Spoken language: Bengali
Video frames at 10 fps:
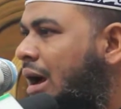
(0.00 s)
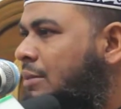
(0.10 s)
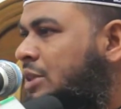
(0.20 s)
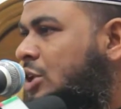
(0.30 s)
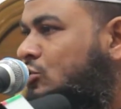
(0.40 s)

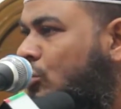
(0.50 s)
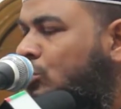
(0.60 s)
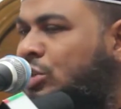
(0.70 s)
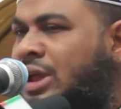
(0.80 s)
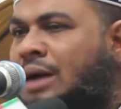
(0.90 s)
আমাদের
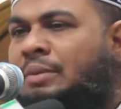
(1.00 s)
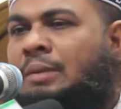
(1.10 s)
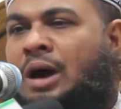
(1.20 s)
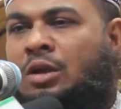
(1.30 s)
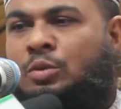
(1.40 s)
শুধরে আমরা
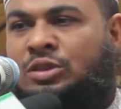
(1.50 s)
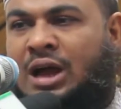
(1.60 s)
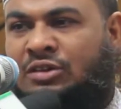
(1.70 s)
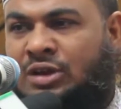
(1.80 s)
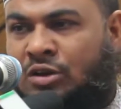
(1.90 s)
ভালো পথে
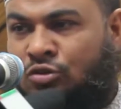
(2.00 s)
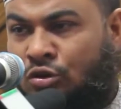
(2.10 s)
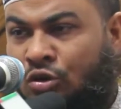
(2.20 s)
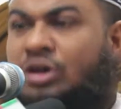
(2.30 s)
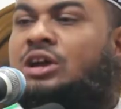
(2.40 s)
আসার
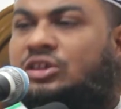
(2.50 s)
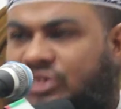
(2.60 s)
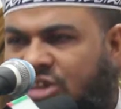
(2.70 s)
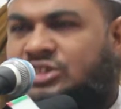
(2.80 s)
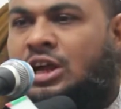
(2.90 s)
জন্য
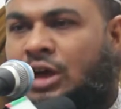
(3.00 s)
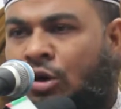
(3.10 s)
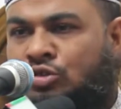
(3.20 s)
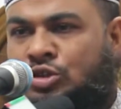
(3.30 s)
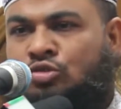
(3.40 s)
চেষ্টা করা
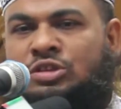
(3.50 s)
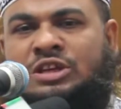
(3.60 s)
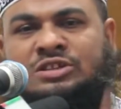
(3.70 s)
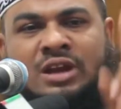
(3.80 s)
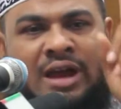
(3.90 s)
উচিত যদি
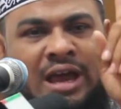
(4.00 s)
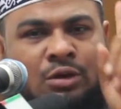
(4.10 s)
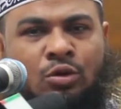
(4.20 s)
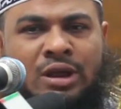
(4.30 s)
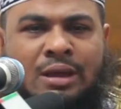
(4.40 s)
চেষ্টা নাই
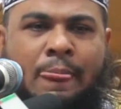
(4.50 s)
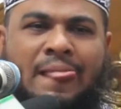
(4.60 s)
করি